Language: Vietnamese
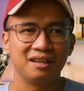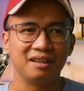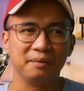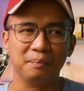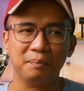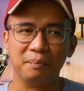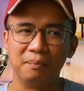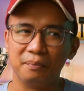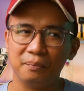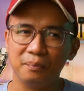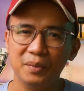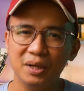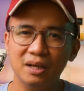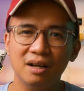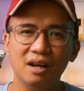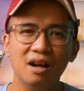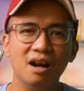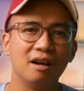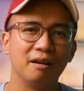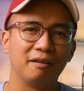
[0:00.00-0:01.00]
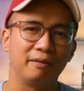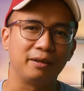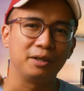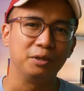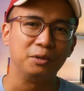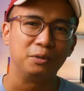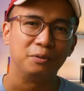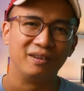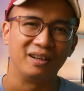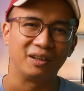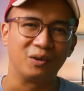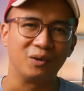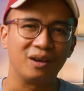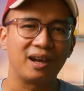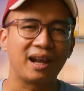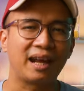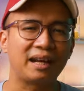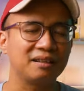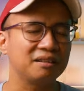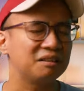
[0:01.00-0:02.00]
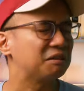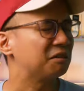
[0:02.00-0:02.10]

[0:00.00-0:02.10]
mưa bắt đầu và có lạnh.